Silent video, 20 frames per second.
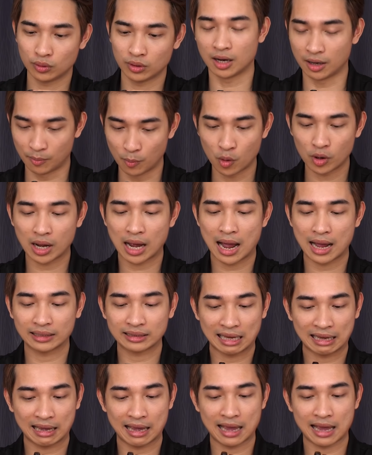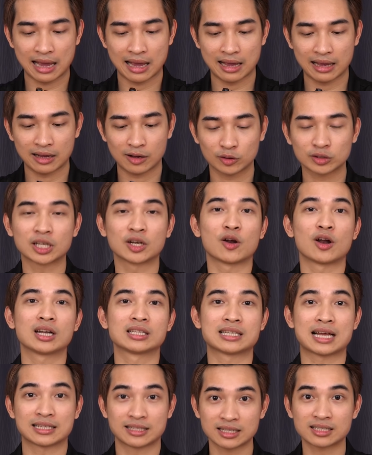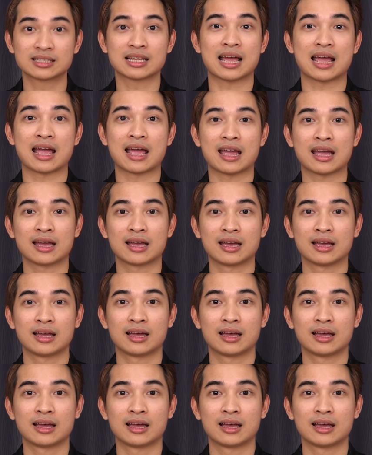ở một cái tai nghe có thể nói là giá rất rẻ